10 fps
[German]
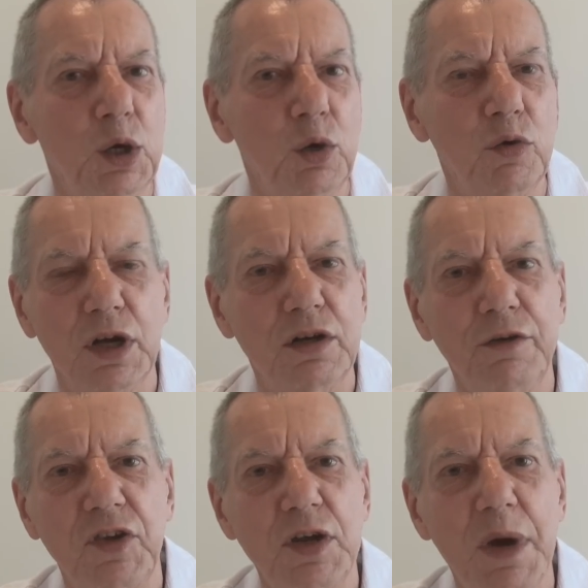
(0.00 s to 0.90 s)
Und er
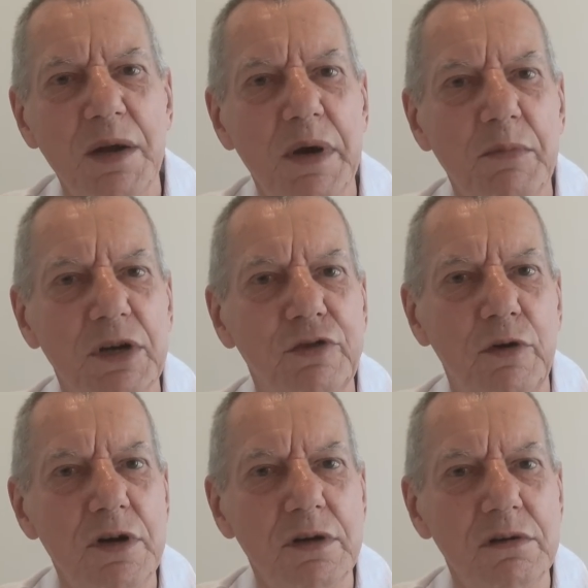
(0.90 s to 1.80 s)
trifft sich manchmal mit
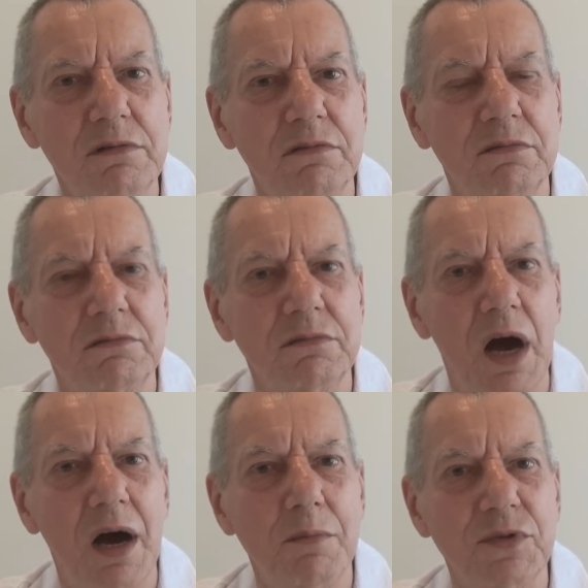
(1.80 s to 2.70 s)
Freunden
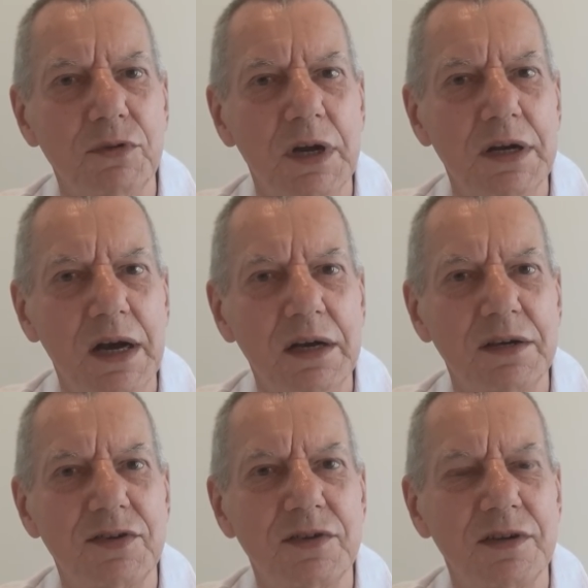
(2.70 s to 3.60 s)
abends oder
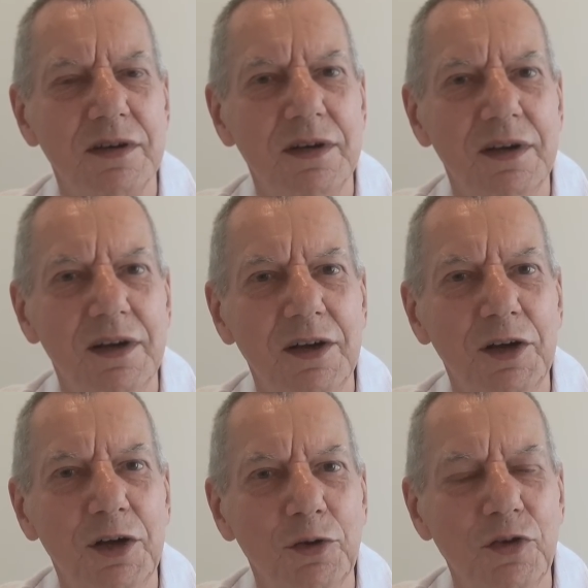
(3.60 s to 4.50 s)
nachts.
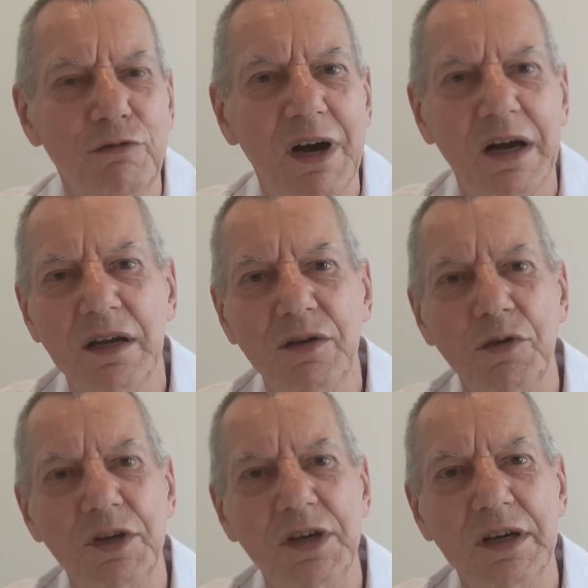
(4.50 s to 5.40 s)
Und sie fahren
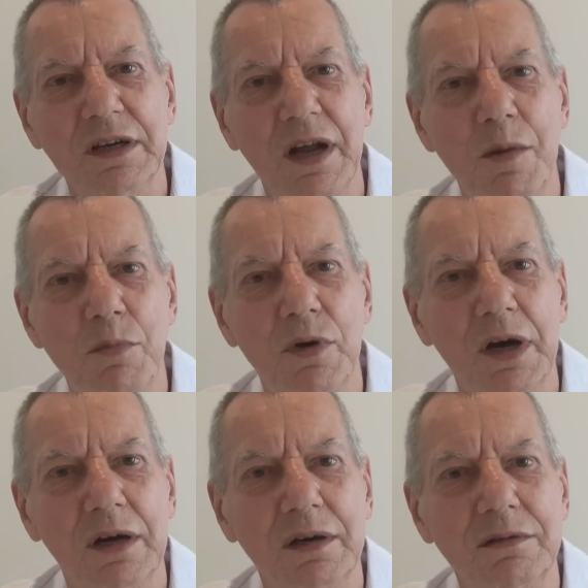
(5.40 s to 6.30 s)
durch den
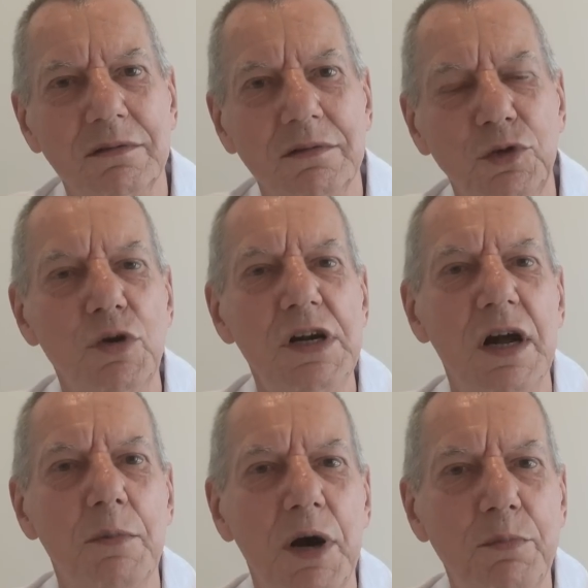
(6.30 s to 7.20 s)
Hamburger Tunnel
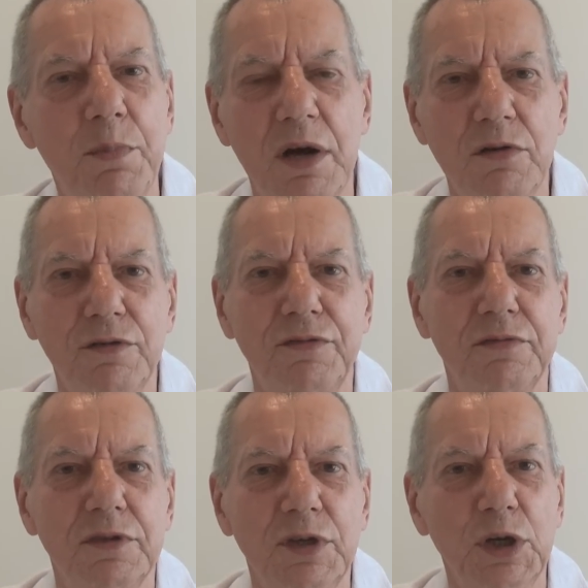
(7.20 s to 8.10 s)
am Hauptbahnhof
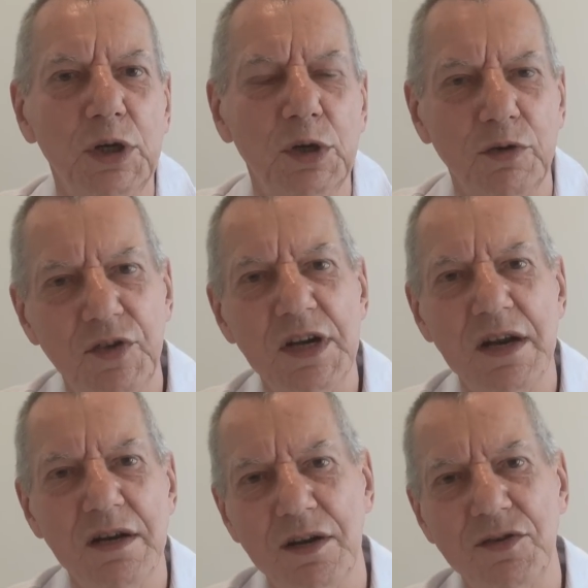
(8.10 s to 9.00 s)
und sie
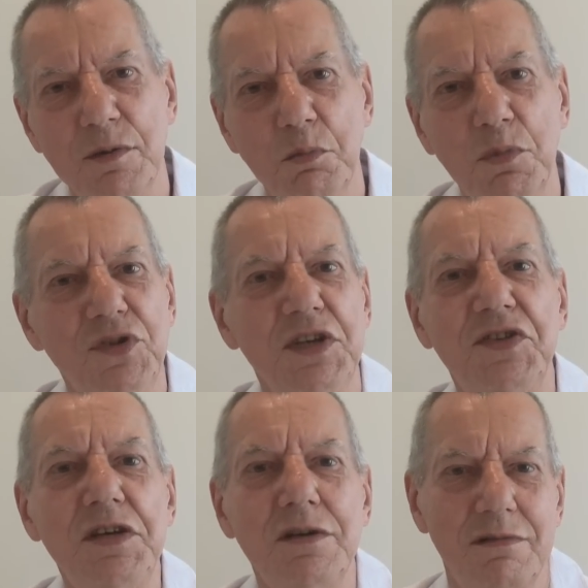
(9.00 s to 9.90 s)
nennen das
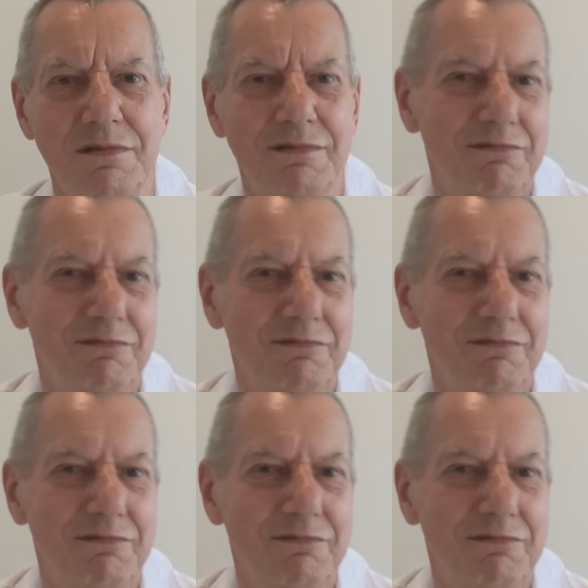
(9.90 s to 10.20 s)
Musizieren.